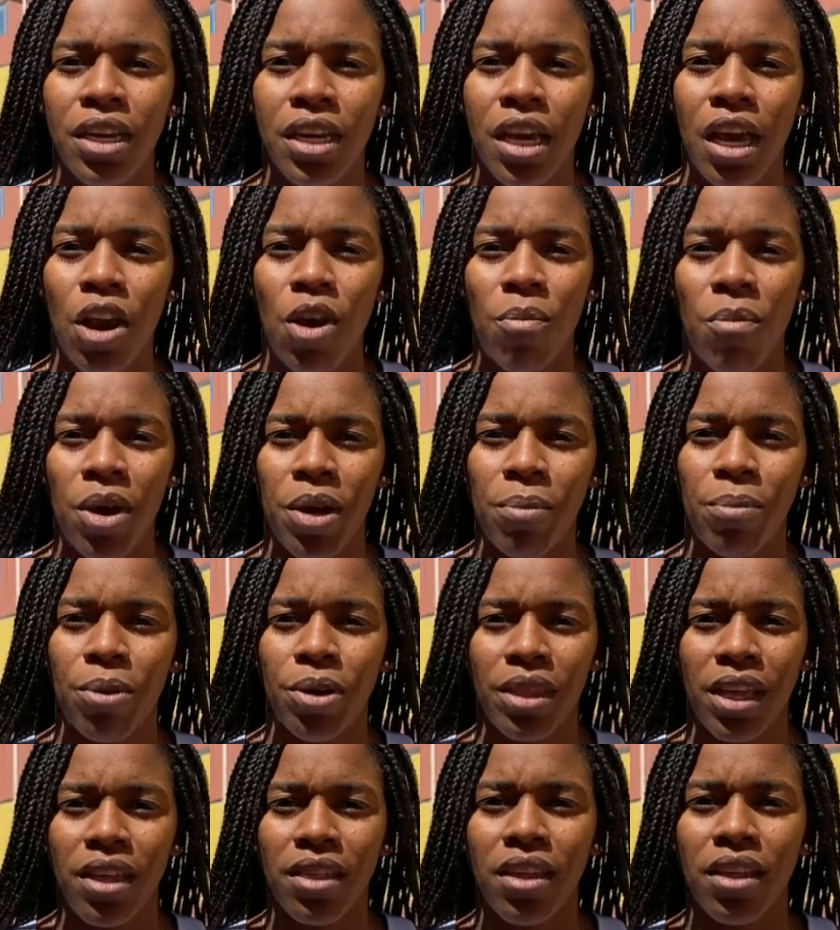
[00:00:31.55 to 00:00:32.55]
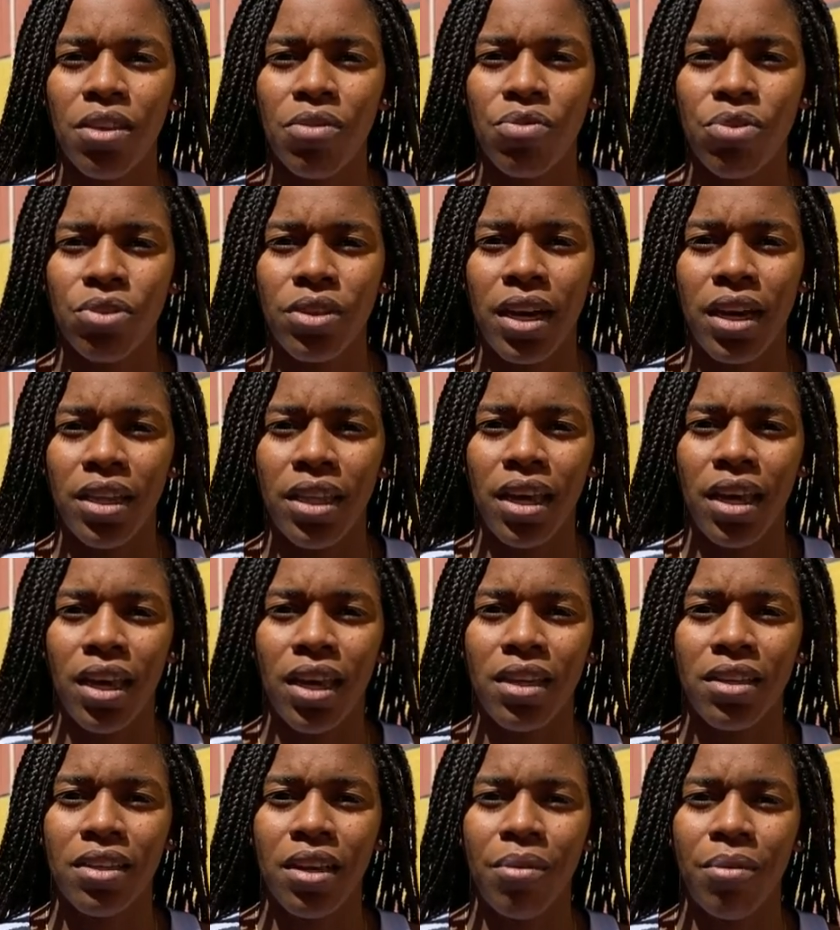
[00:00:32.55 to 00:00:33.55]
Que es lo más importante, disfrutar
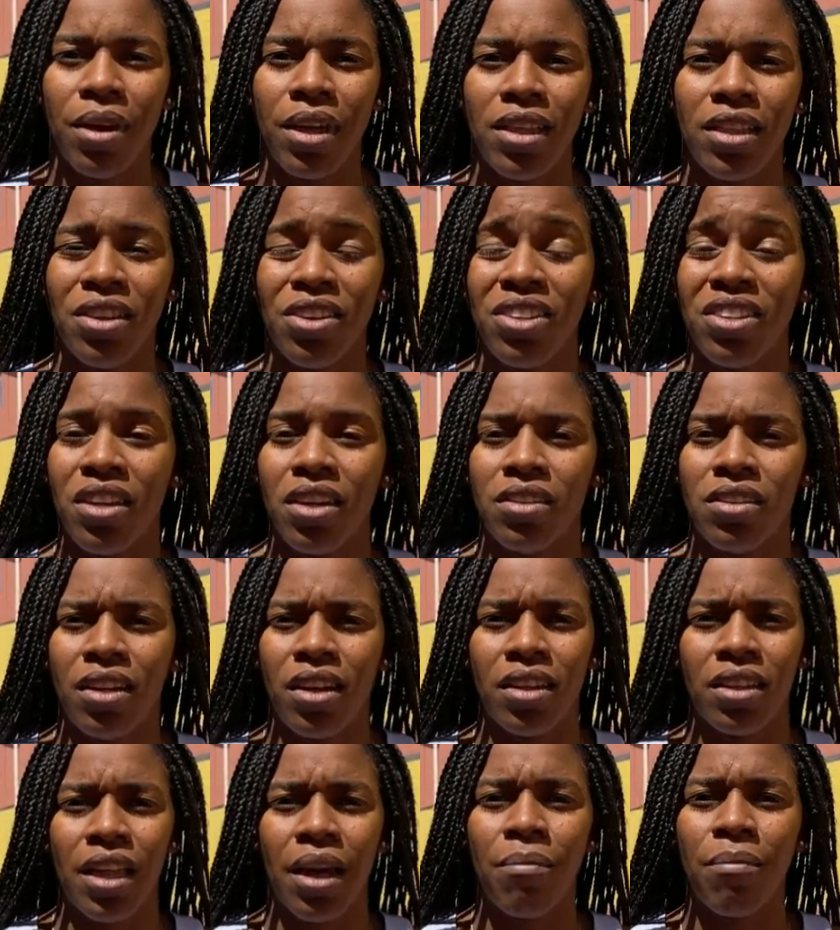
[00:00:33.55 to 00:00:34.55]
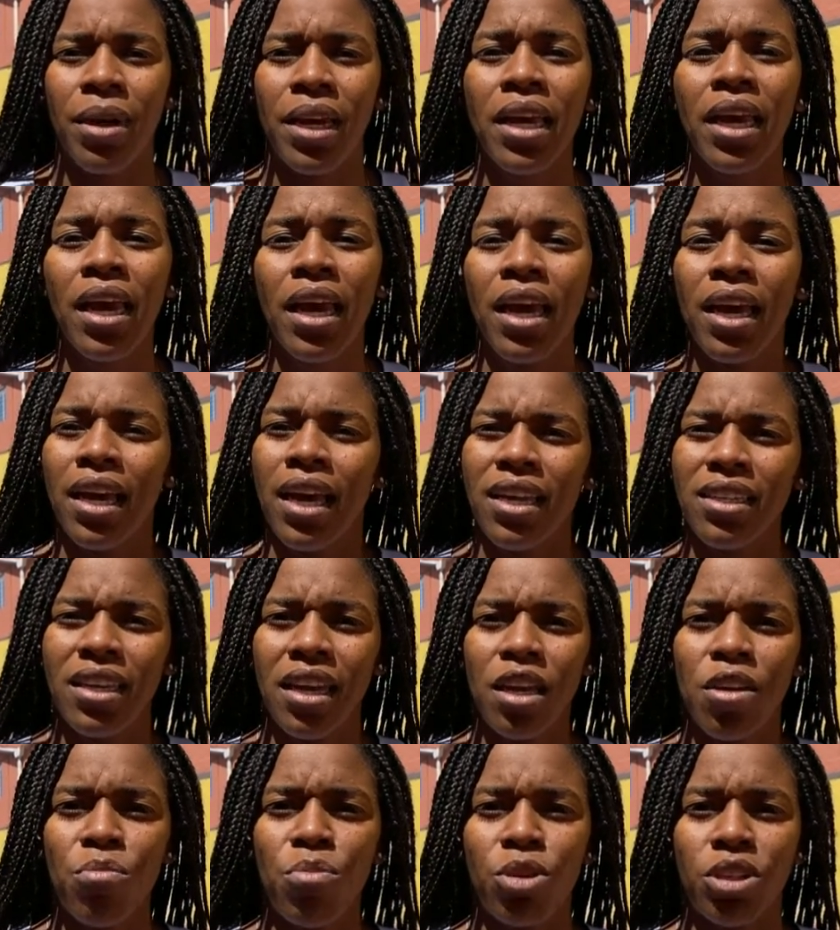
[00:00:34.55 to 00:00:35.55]
de este evento, de este certamen, que es
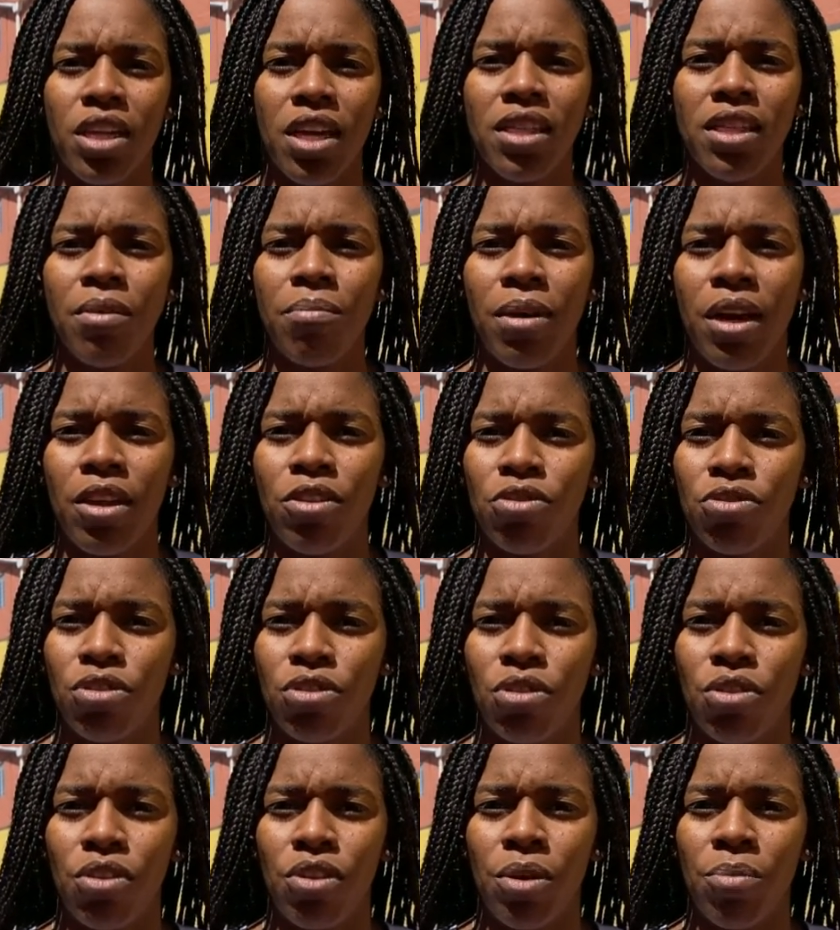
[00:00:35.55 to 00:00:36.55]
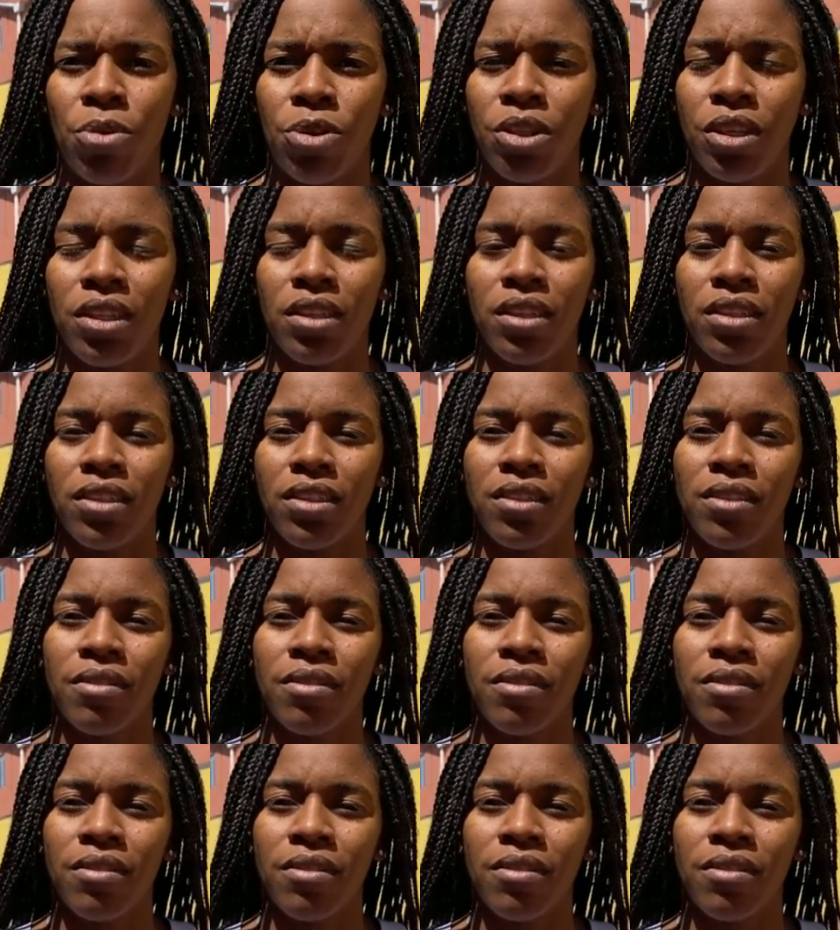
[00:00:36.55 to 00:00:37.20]
tan importante para nosotros los deportistas.